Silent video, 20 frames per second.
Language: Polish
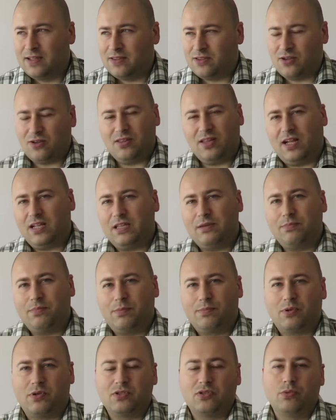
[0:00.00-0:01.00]
to na nim po
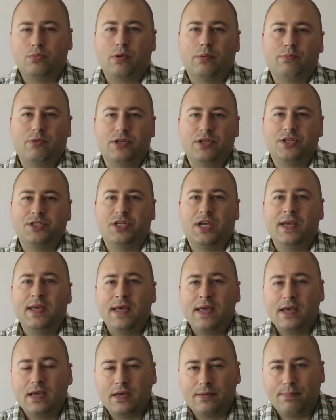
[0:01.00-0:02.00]
prostu popłyniecie
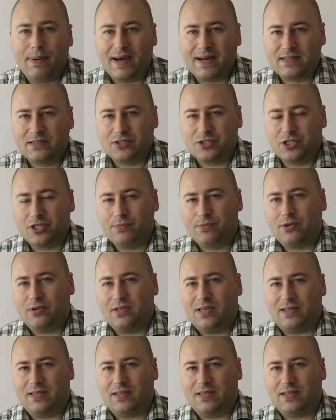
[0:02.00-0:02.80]
e, bardzo szybko,